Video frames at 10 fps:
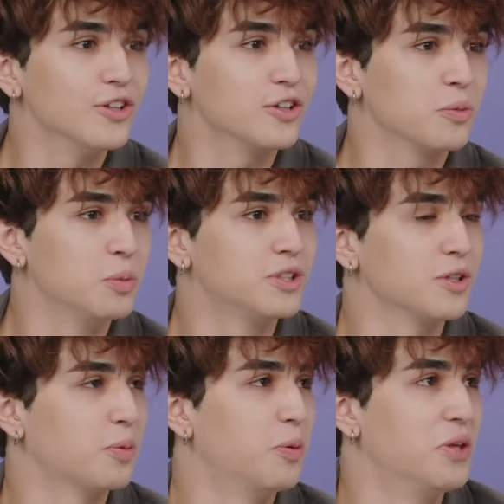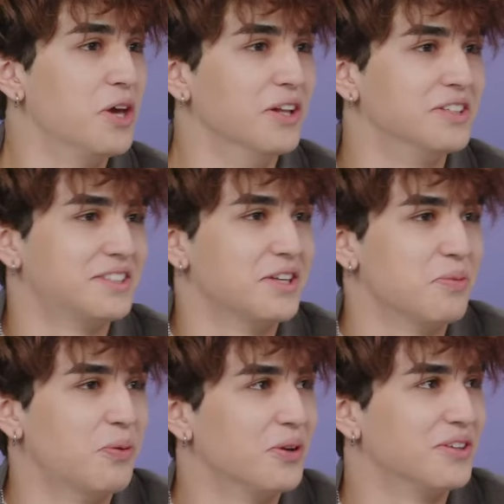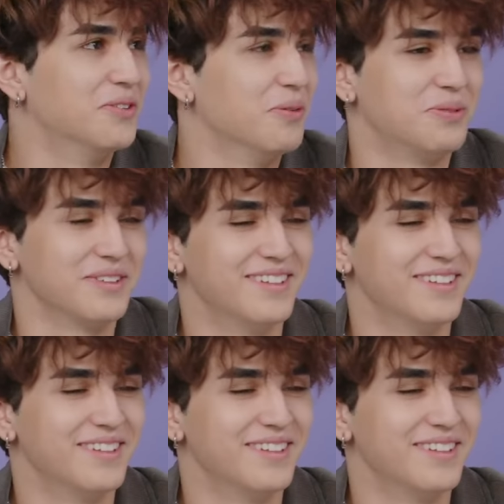она так быстро помещалась, я не понял вообще.